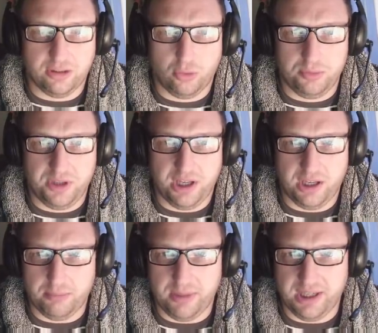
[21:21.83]

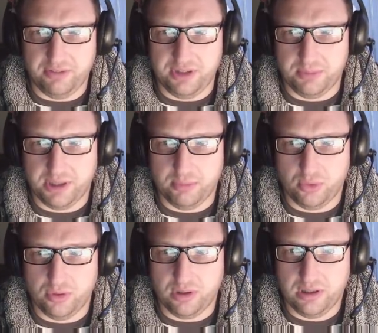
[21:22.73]
умнее, бля, видимо,
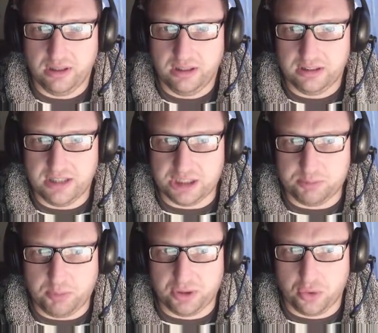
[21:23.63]
ему так
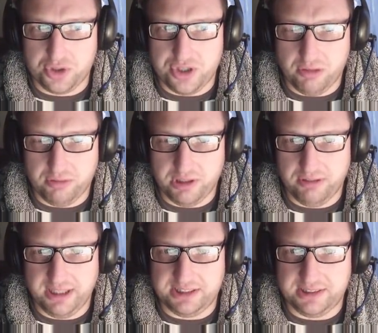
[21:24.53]
сподручнее
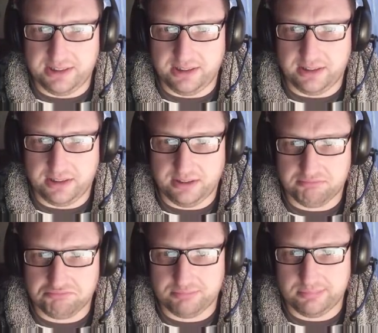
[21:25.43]
воевать.
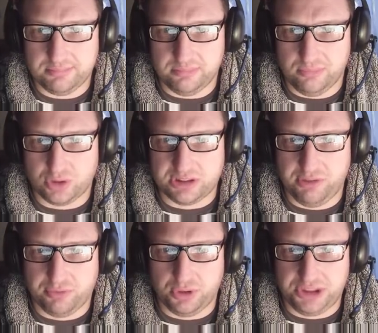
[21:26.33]
Мозг не
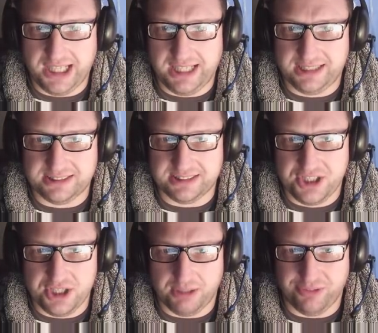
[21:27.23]
включается.
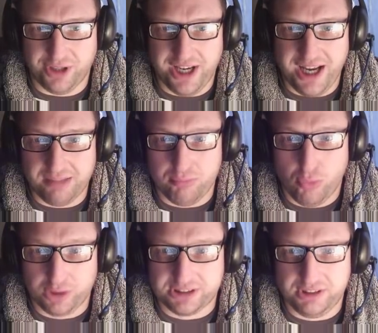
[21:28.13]
Зачем? В игре
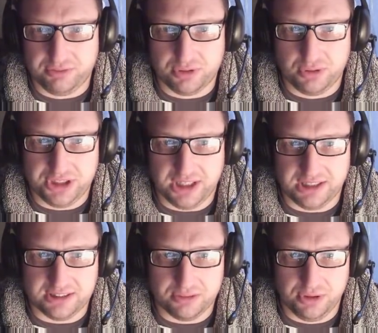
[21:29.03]
мозг не
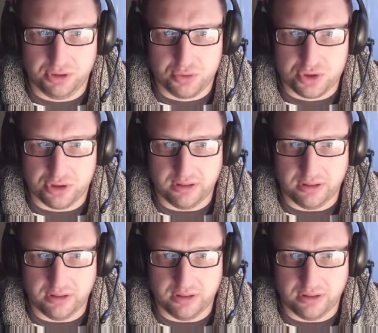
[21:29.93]
включается. Он не нужен.